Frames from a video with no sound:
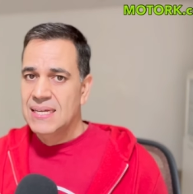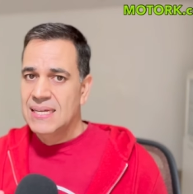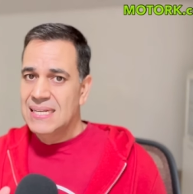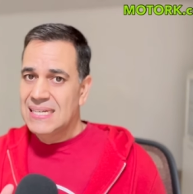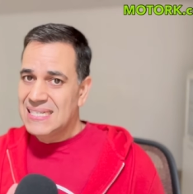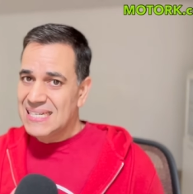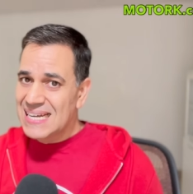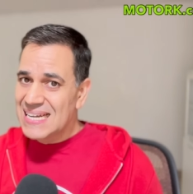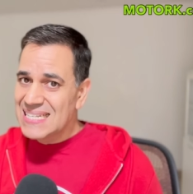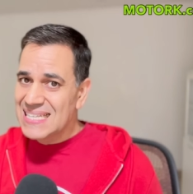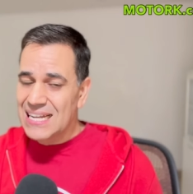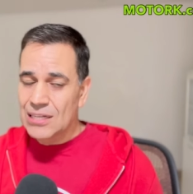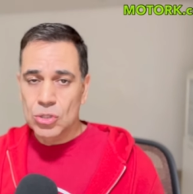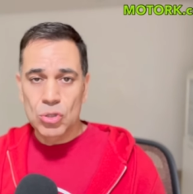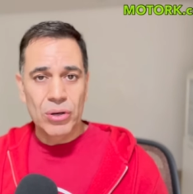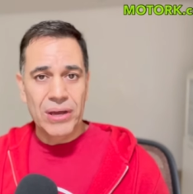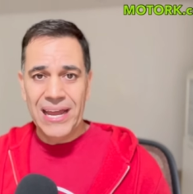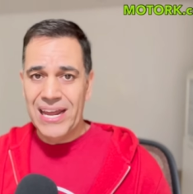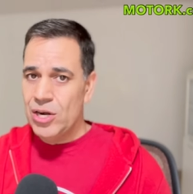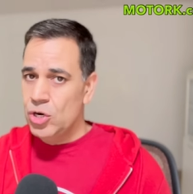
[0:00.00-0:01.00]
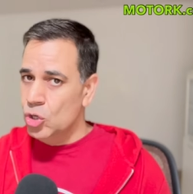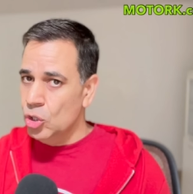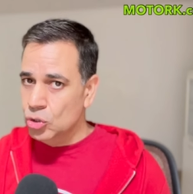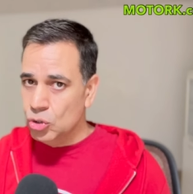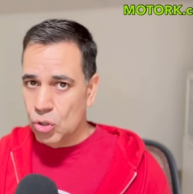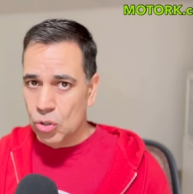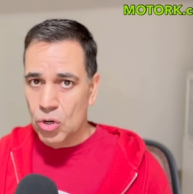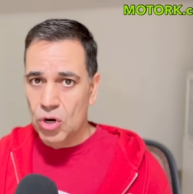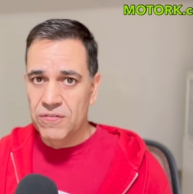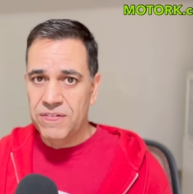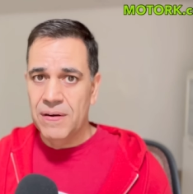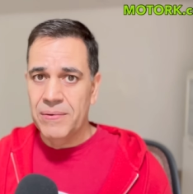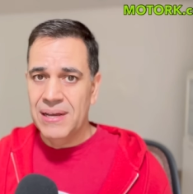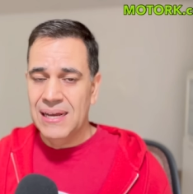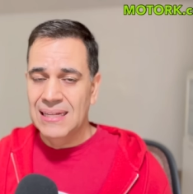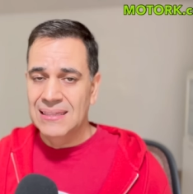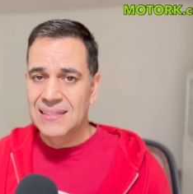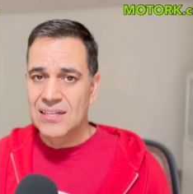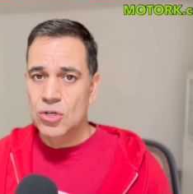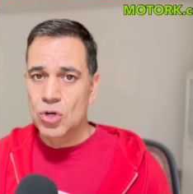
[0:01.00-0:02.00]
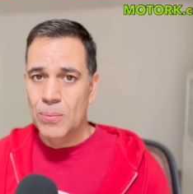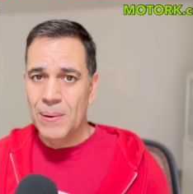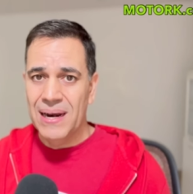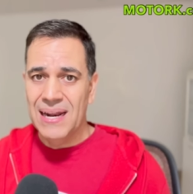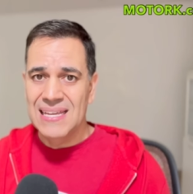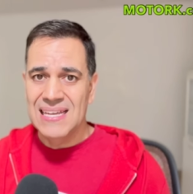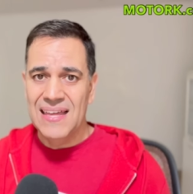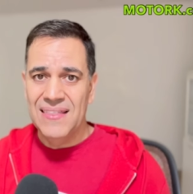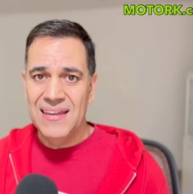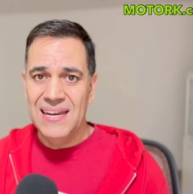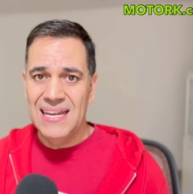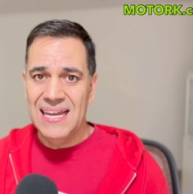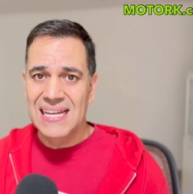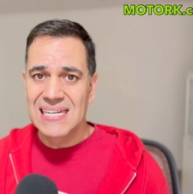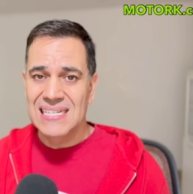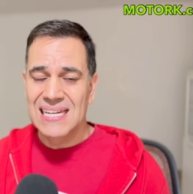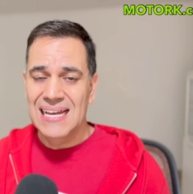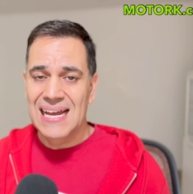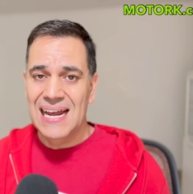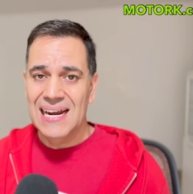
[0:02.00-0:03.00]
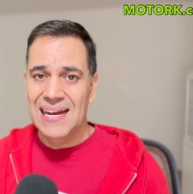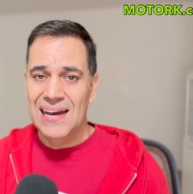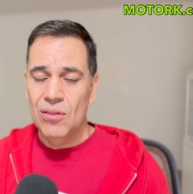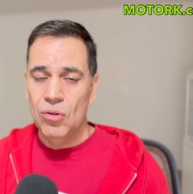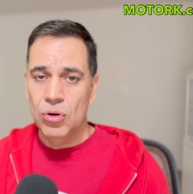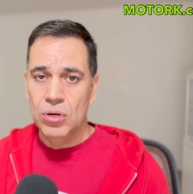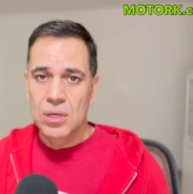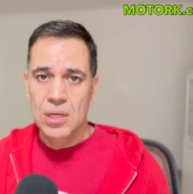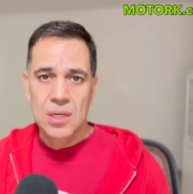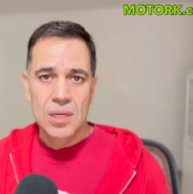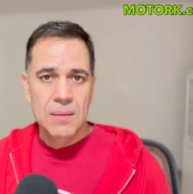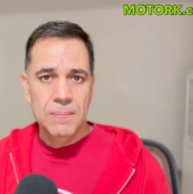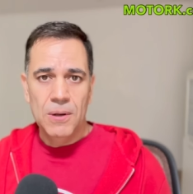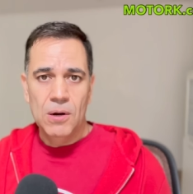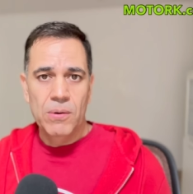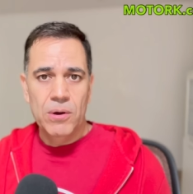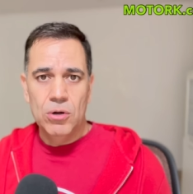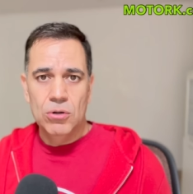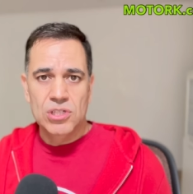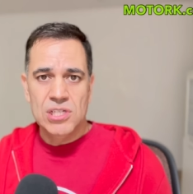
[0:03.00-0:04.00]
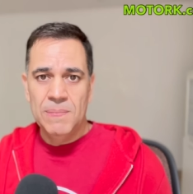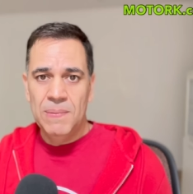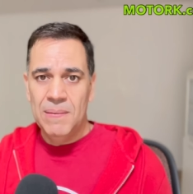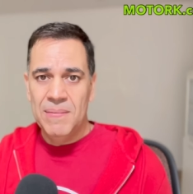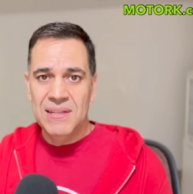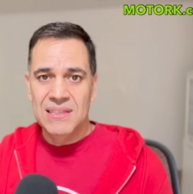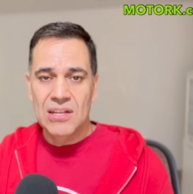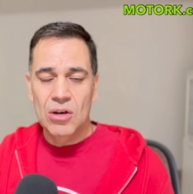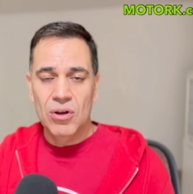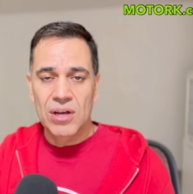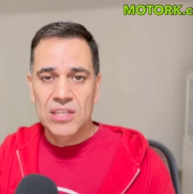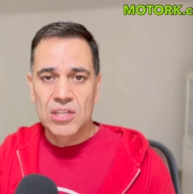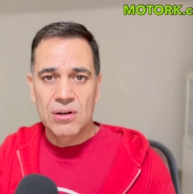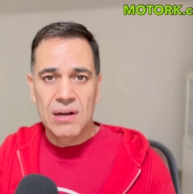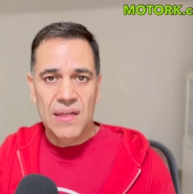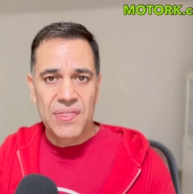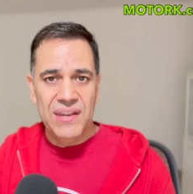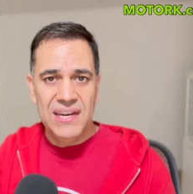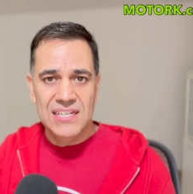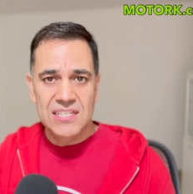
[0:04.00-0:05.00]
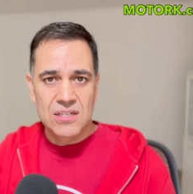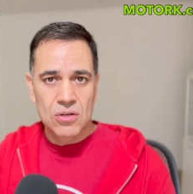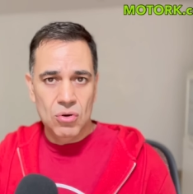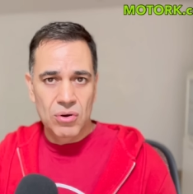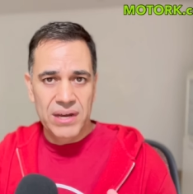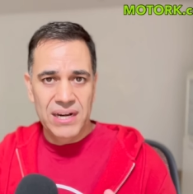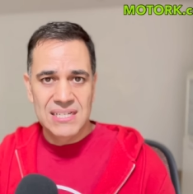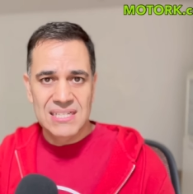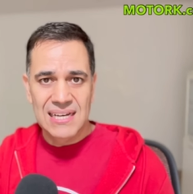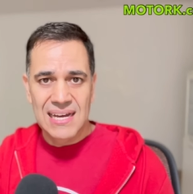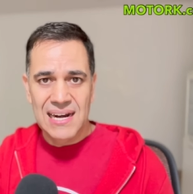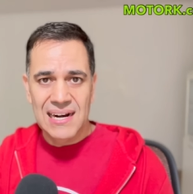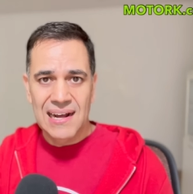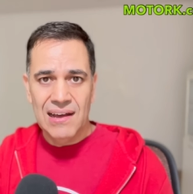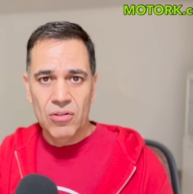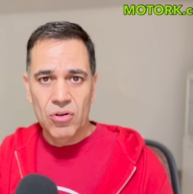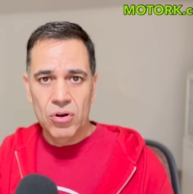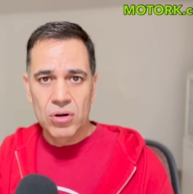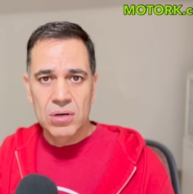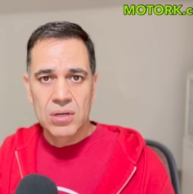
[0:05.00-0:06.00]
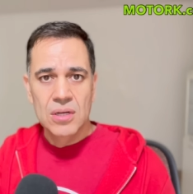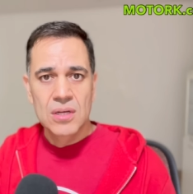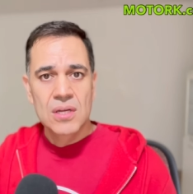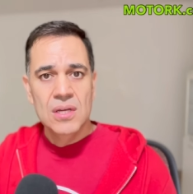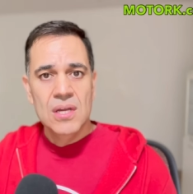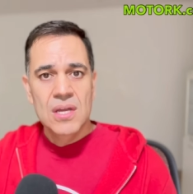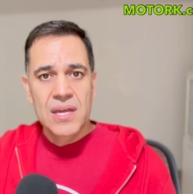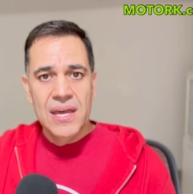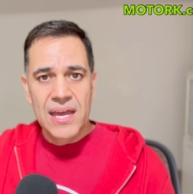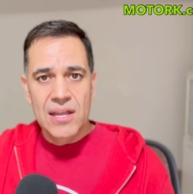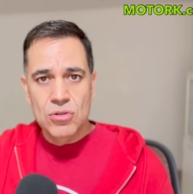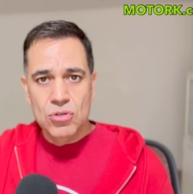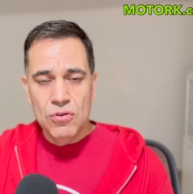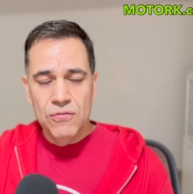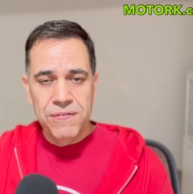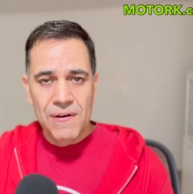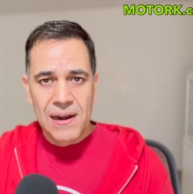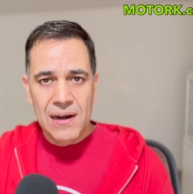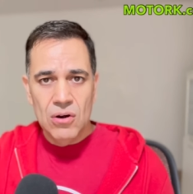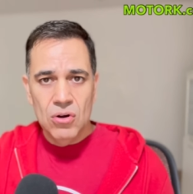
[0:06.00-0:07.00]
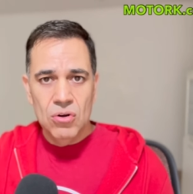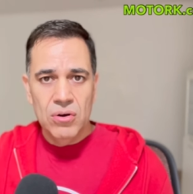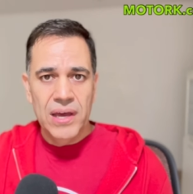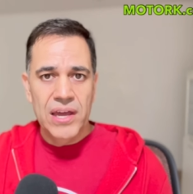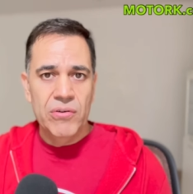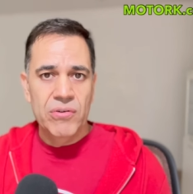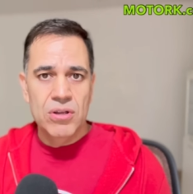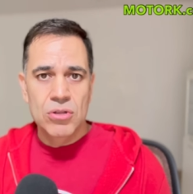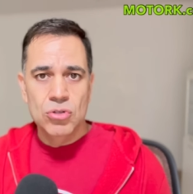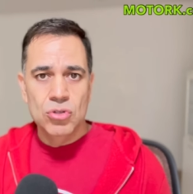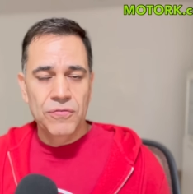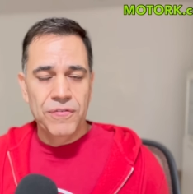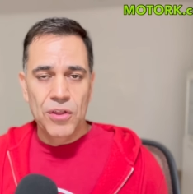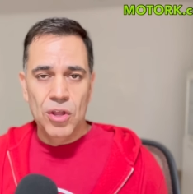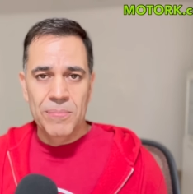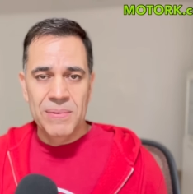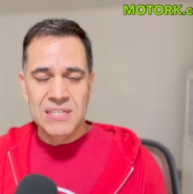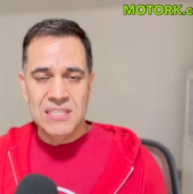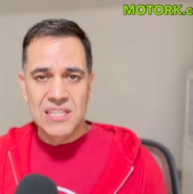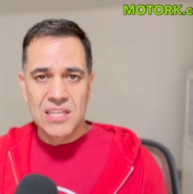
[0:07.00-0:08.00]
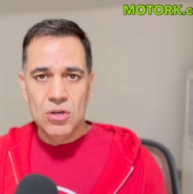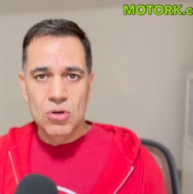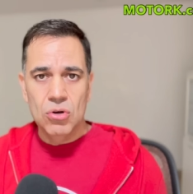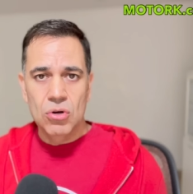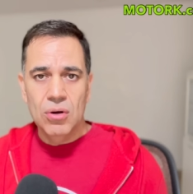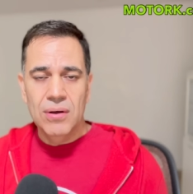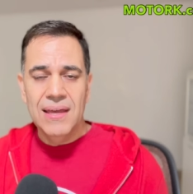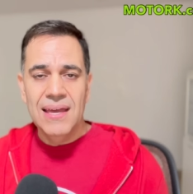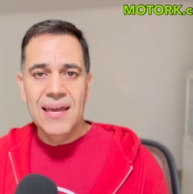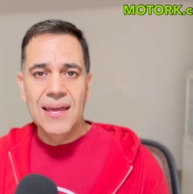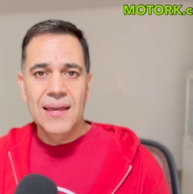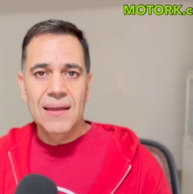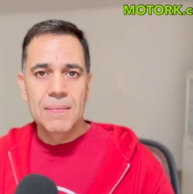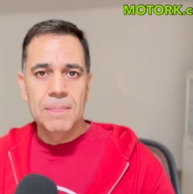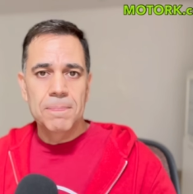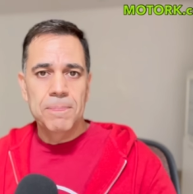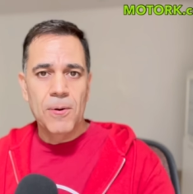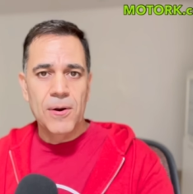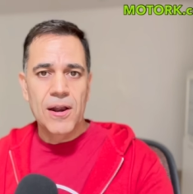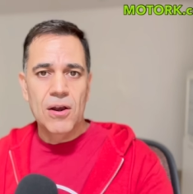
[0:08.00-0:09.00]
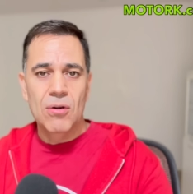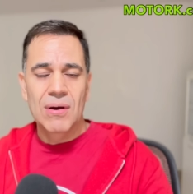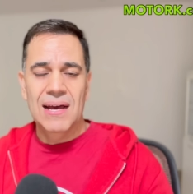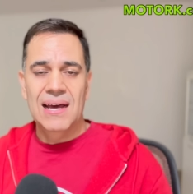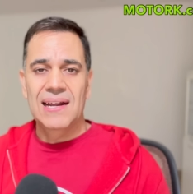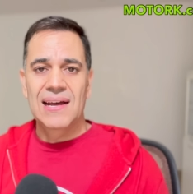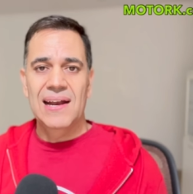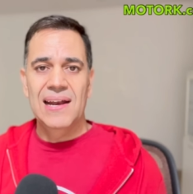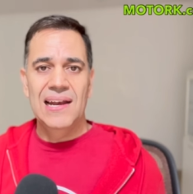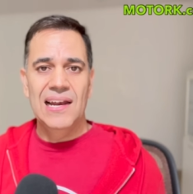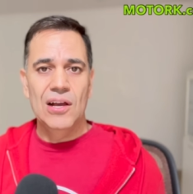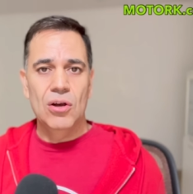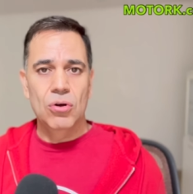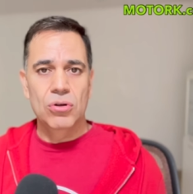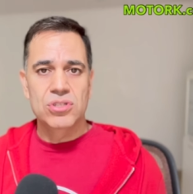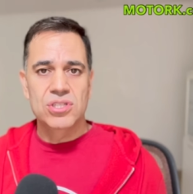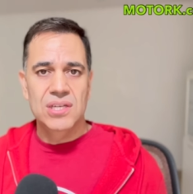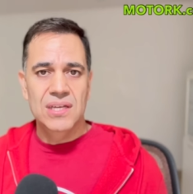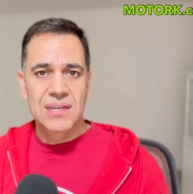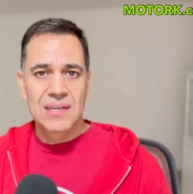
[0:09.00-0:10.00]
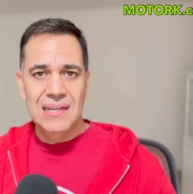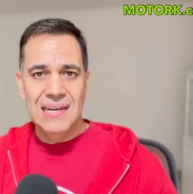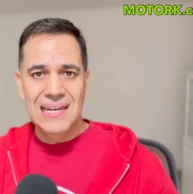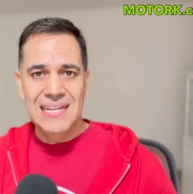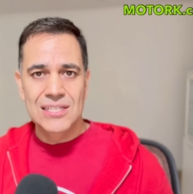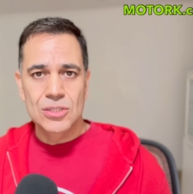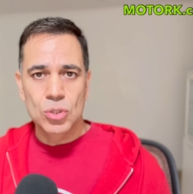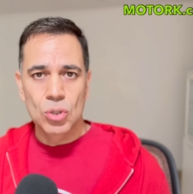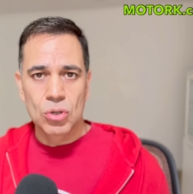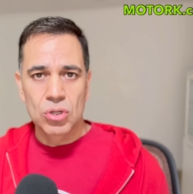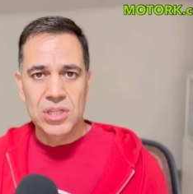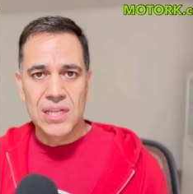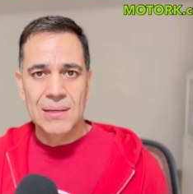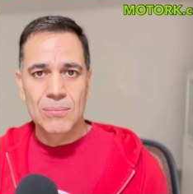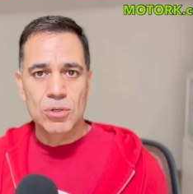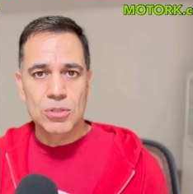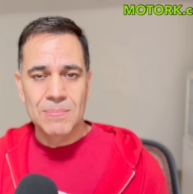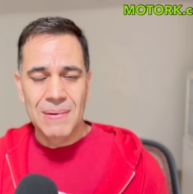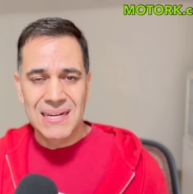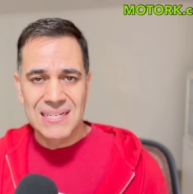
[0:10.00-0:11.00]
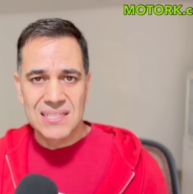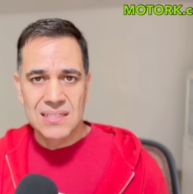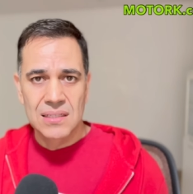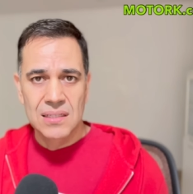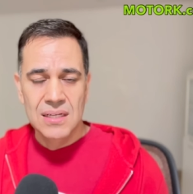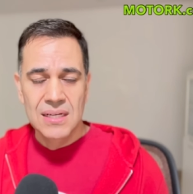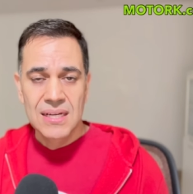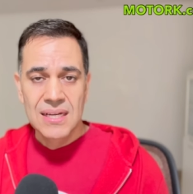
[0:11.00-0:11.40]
Sí que es cierto que no todos los fabricantes nos van a añadir ese cargador, pero bueno, simplemente lo que tengo que hacer es coger ese cargador, enchufarlo en un enchufe doméstico y ponerlo a cargar en el coche. Listo, no tenemos más.